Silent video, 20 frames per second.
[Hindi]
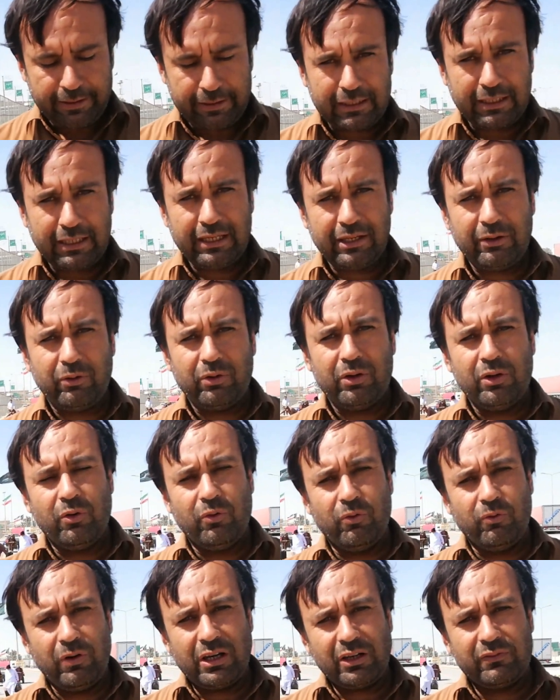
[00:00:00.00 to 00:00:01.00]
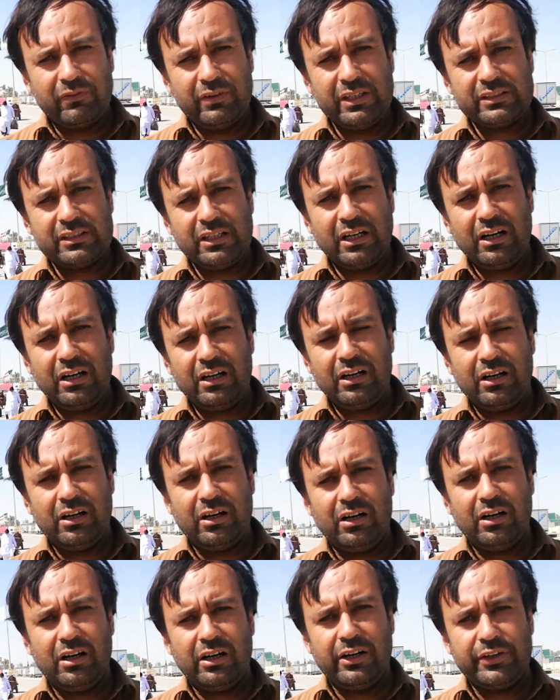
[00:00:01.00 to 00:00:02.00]
कि वर्क वीज़ा
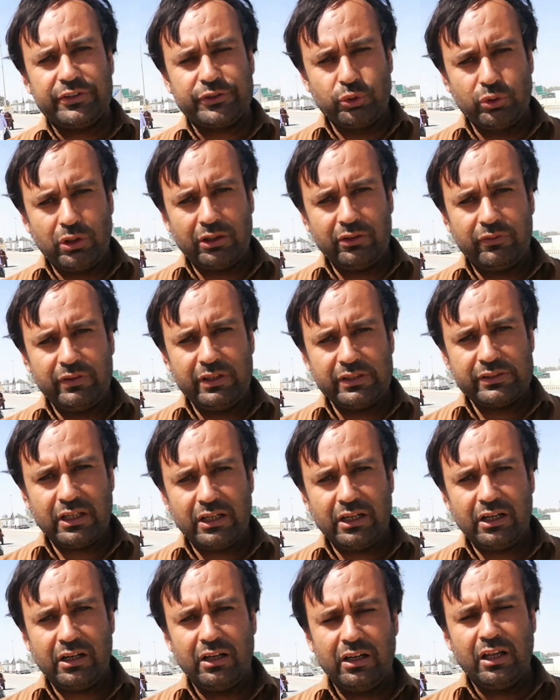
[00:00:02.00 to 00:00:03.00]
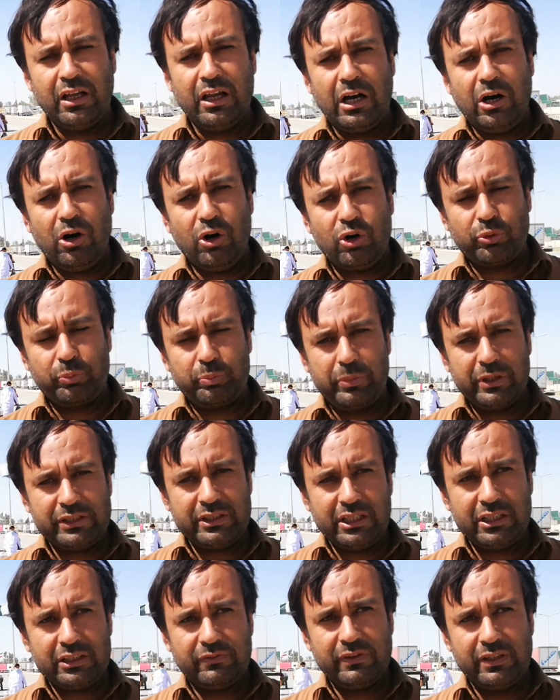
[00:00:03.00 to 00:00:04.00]
स्टूडेंट वीज़ा और
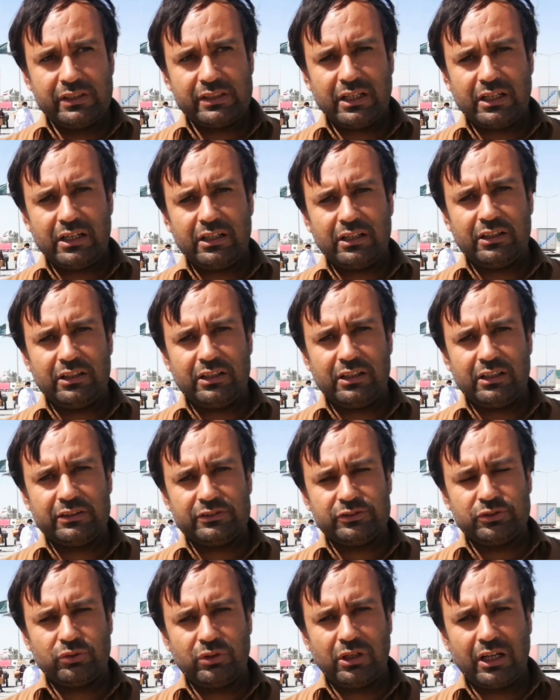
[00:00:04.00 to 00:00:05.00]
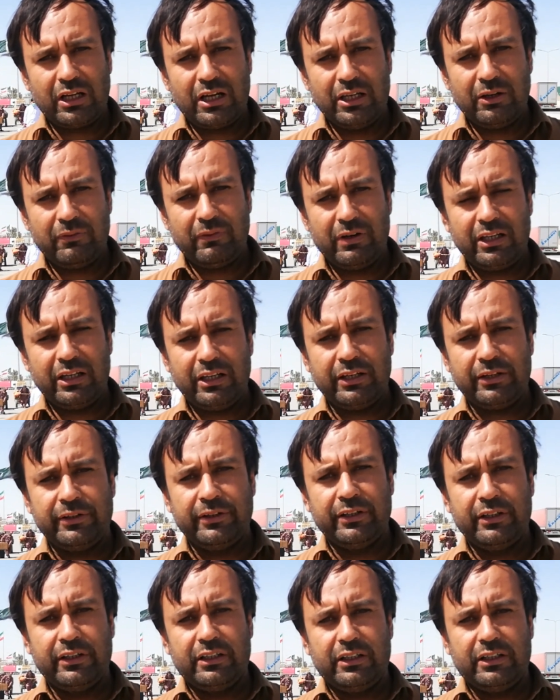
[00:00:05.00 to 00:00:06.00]
बिज़नेस वीज़ा जो लगाने वाले
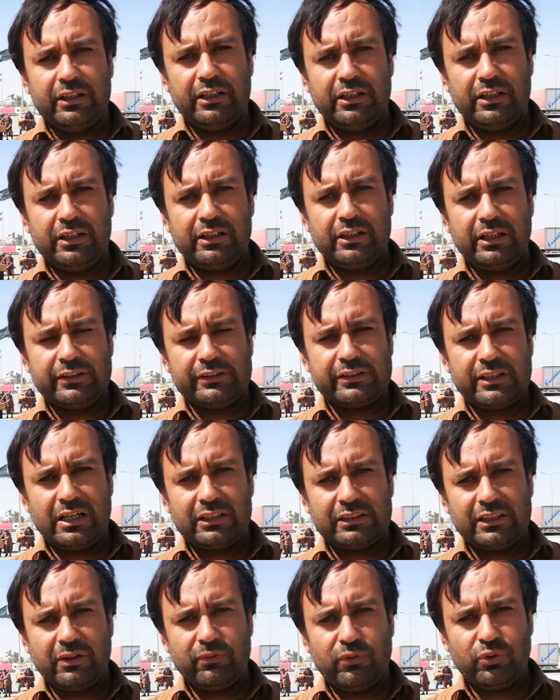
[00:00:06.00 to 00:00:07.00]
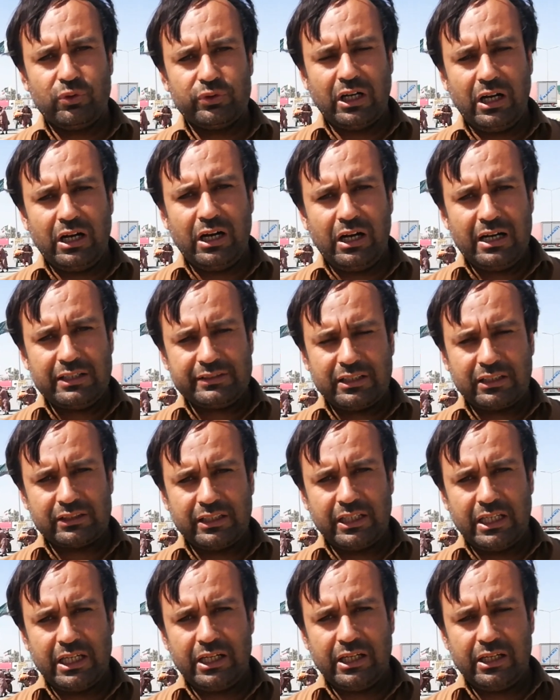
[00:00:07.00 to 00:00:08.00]
हजरात हैं वो यहाँ आ
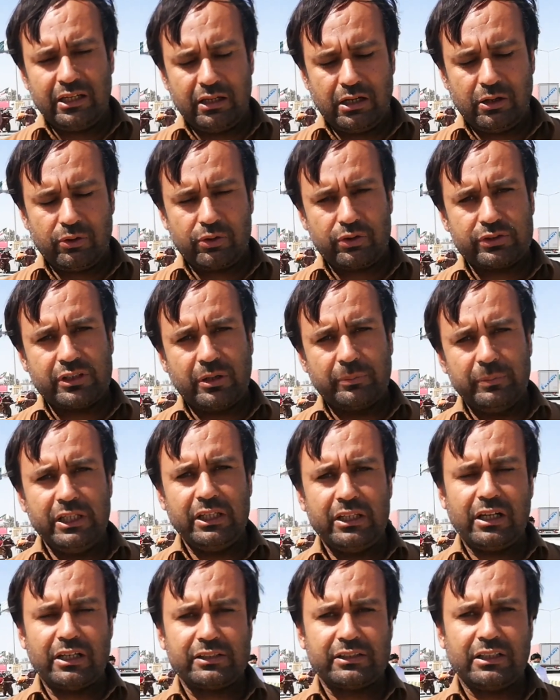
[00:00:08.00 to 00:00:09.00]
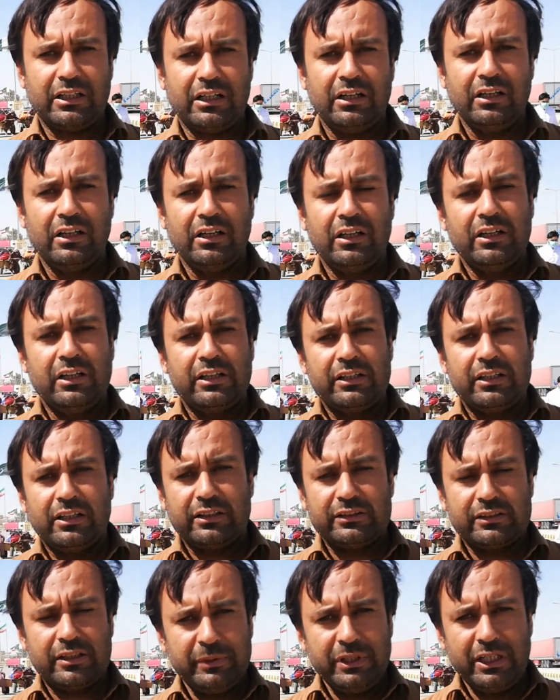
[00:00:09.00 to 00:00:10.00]
सकते हैं और ज़मीनी रास्ता
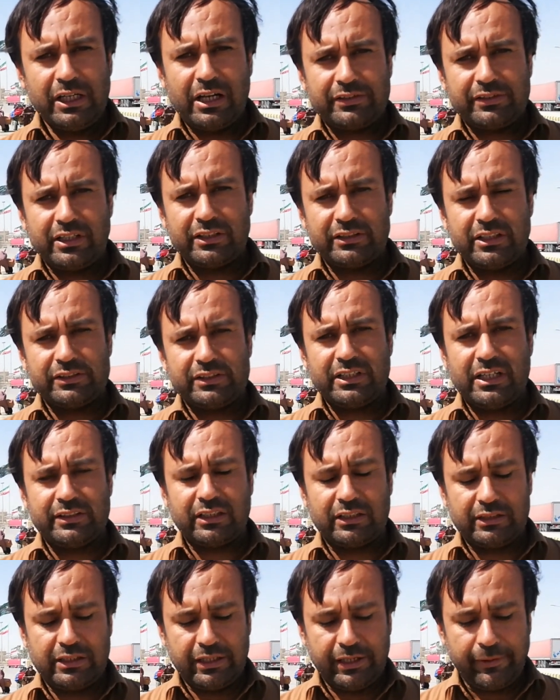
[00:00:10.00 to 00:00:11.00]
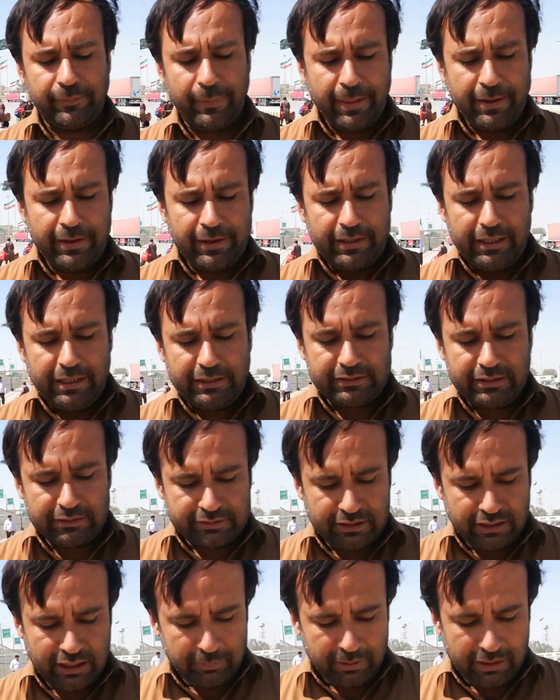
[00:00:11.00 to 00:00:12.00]
ज़मीनी रास्ते से जा सकते हैं इस
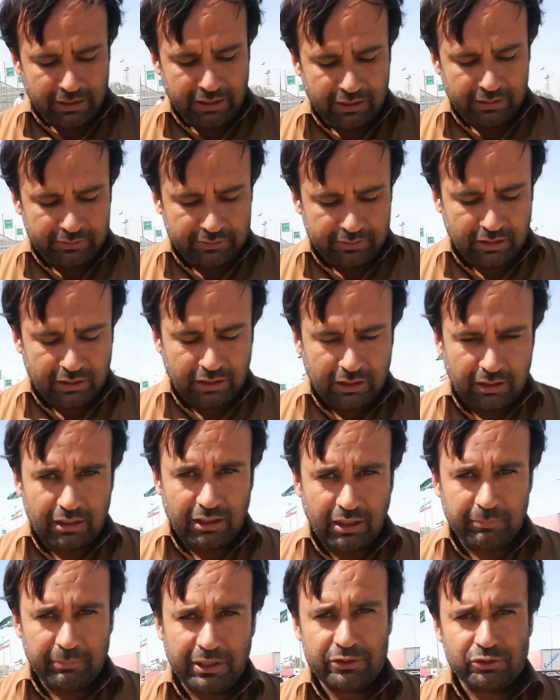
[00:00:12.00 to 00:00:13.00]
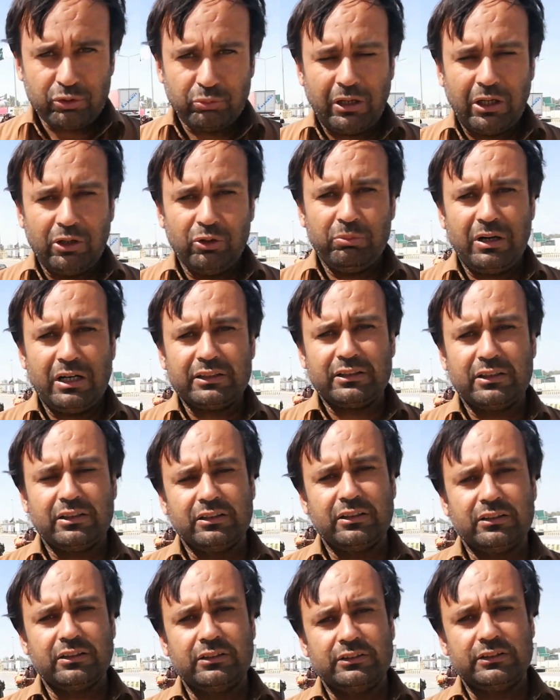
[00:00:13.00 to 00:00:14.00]
सिलसिले में हमने जो मालूम
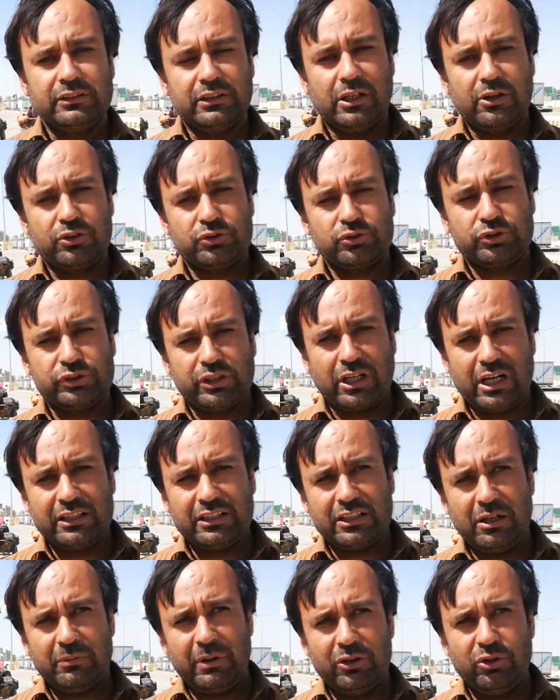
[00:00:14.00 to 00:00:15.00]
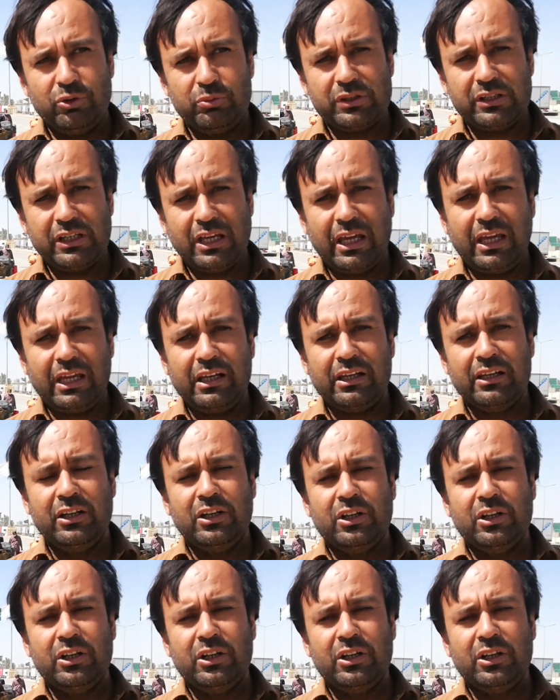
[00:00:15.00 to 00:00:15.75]
और जो शरात का मालूम किया है